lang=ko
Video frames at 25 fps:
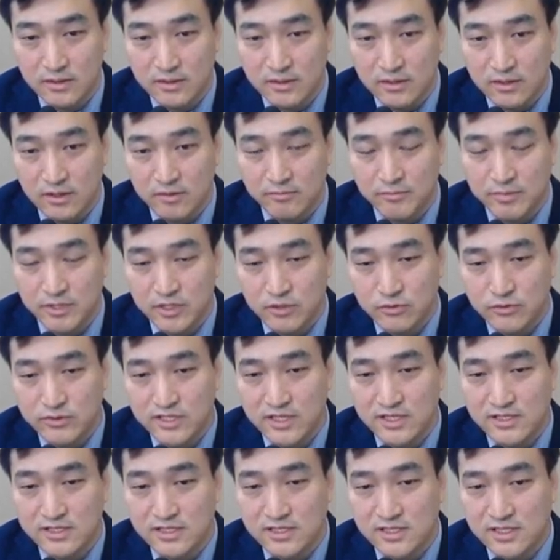어, 비뇨
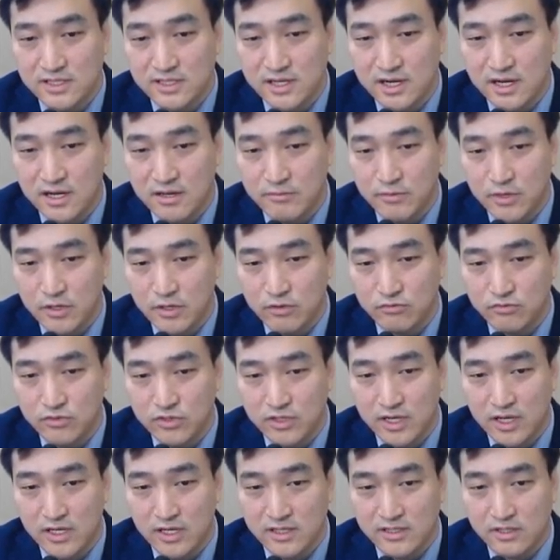생식계라 하면
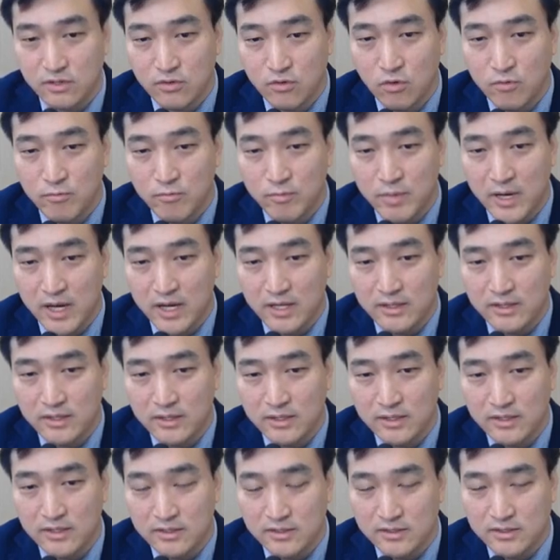우리가 이제
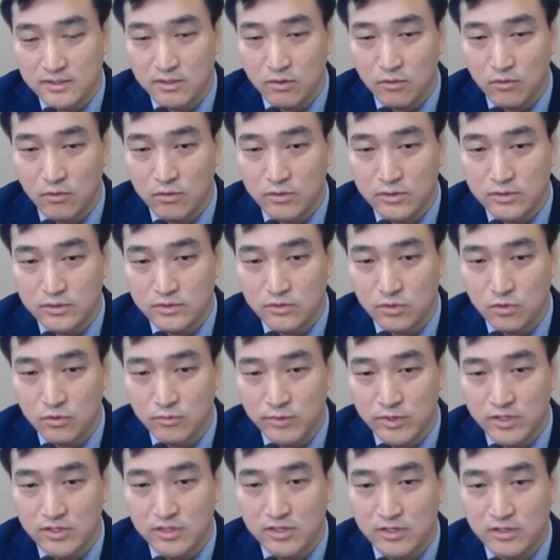콩팥, 이제
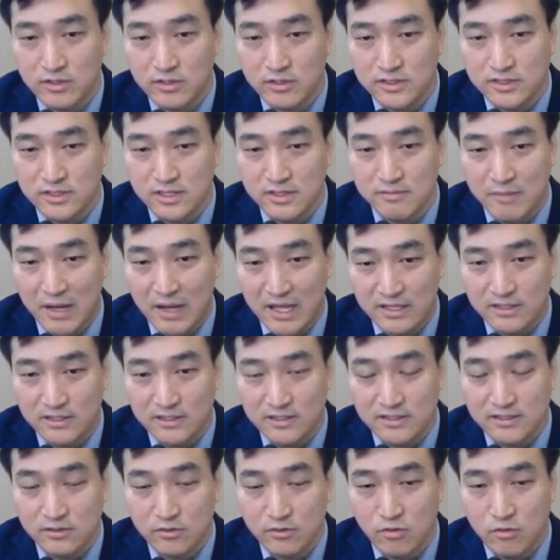소변을 이제
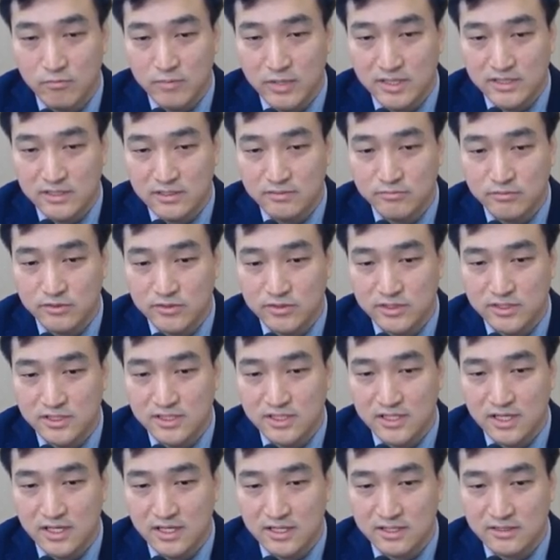만드는 콩팥을부터
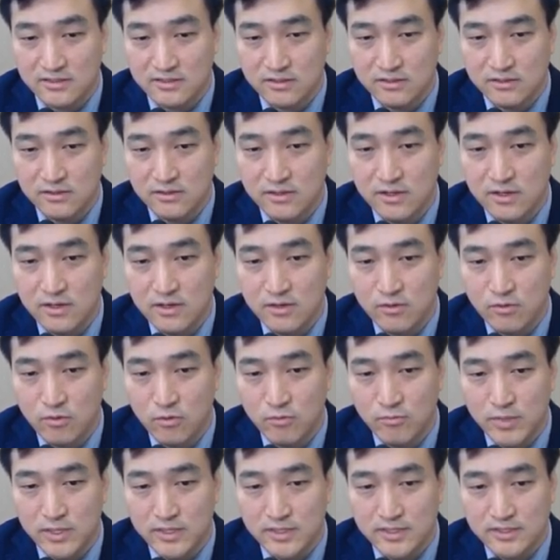시작해서
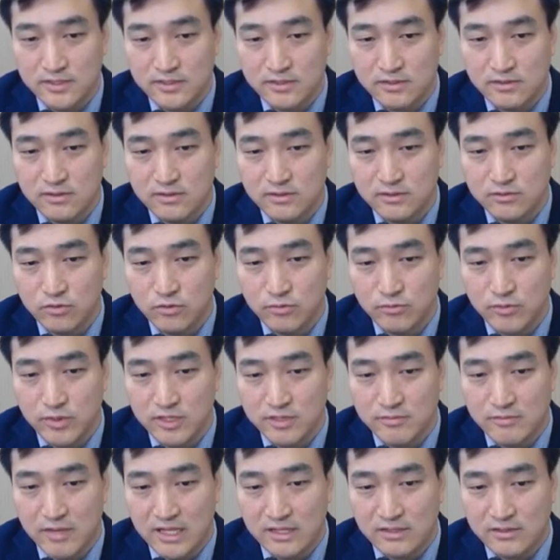콩팥에서
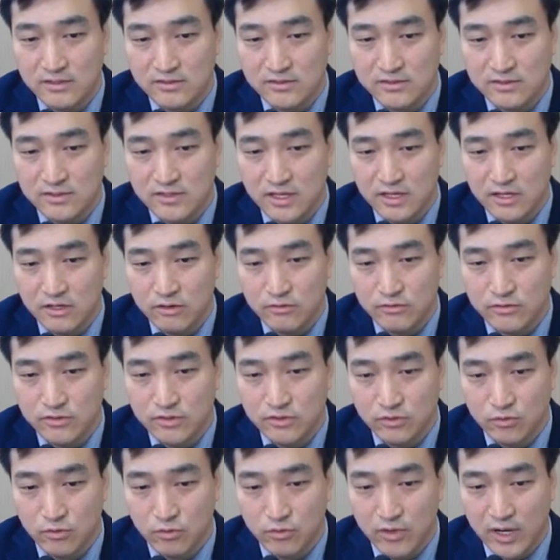소변이 만들어서
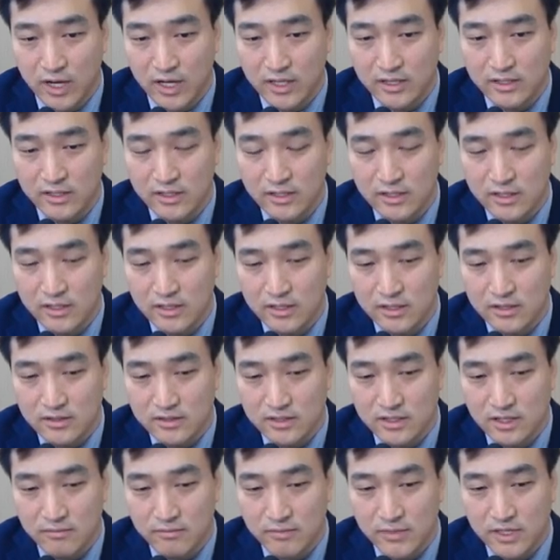내려오는 요관, 그
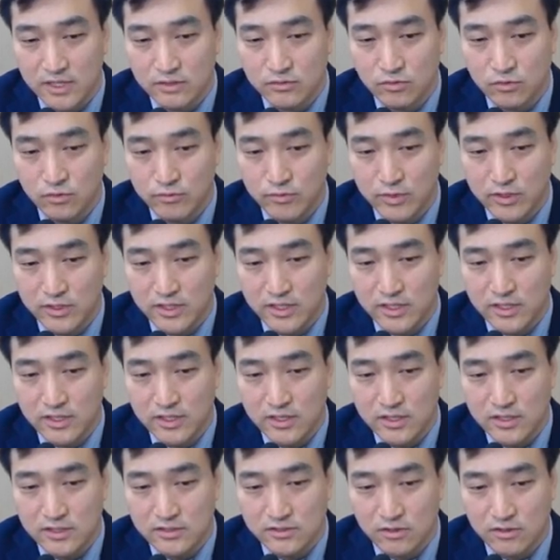다음에 소변이
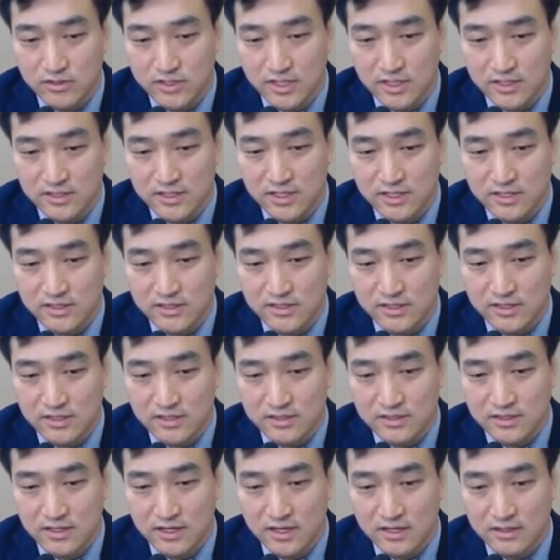저장되는
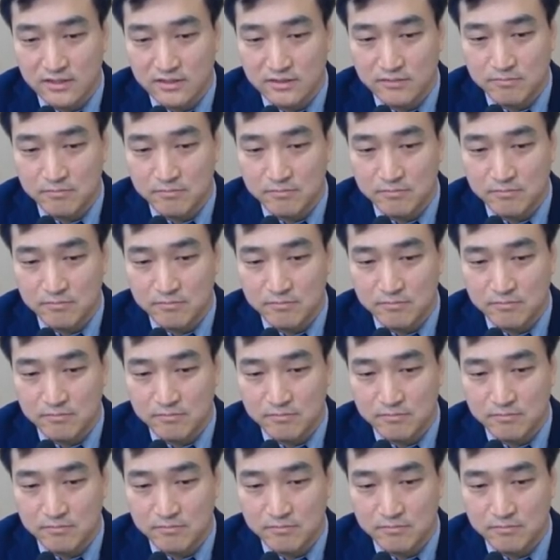기능을 하는